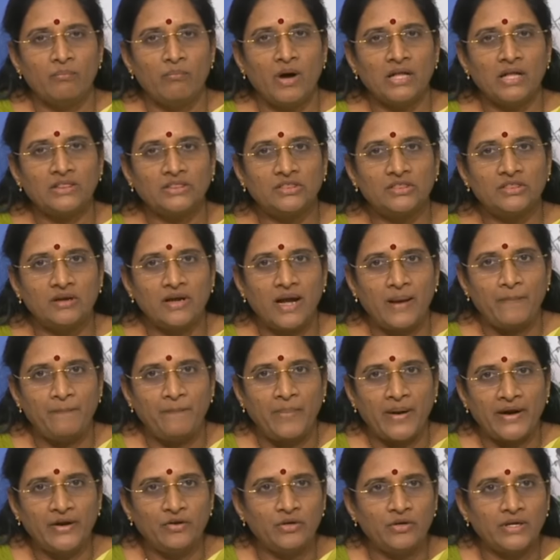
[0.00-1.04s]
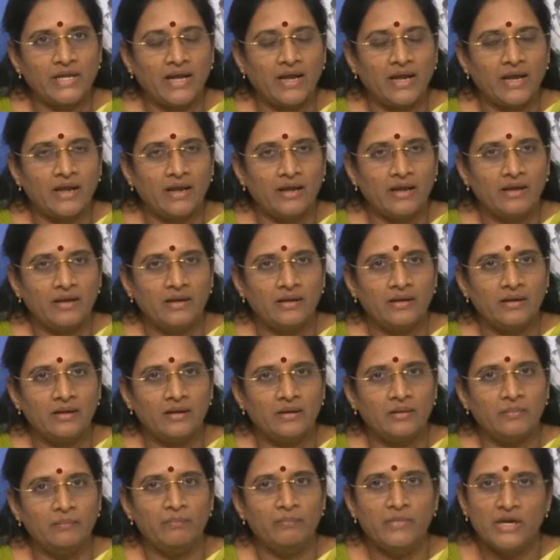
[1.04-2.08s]
మత్తుగా పడుంటే
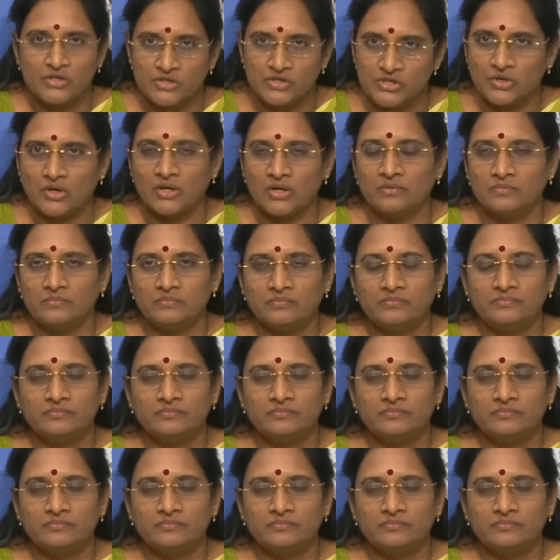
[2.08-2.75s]
మీకు సుఖం